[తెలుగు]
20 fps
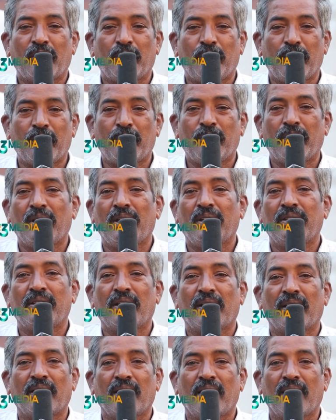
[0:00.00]
మనకు పెట్టుబడి లేదు
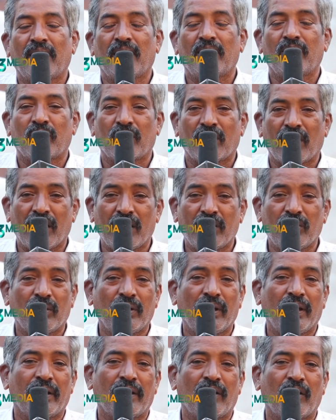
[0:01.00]
కనుక
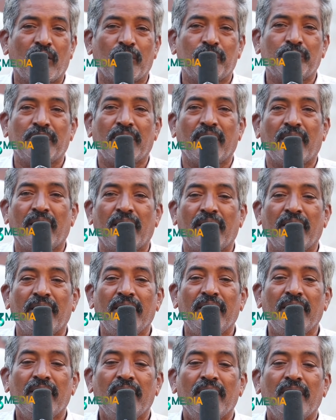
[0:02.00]
ఉన్నాటితోనే డెవలప్ చేయాలని
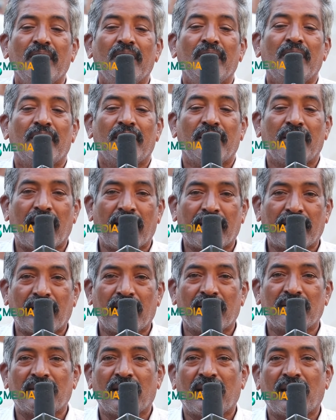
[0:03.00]
ఈ
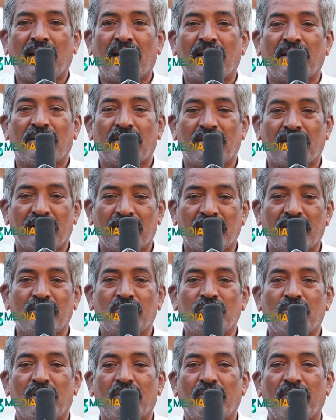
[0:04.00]
డాక్టర్ల సలహాలు
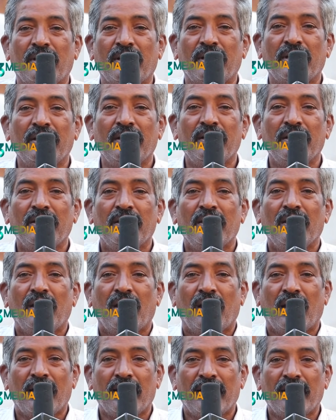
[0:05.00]
తీసుకునేవాడిని
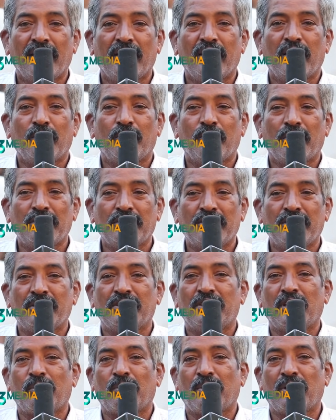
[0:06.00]
వాళ్ళు ఏంటంటే మంచి
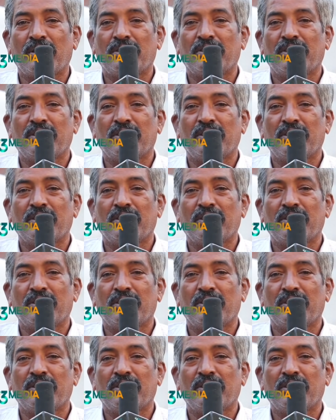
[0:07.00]
శ్రమలు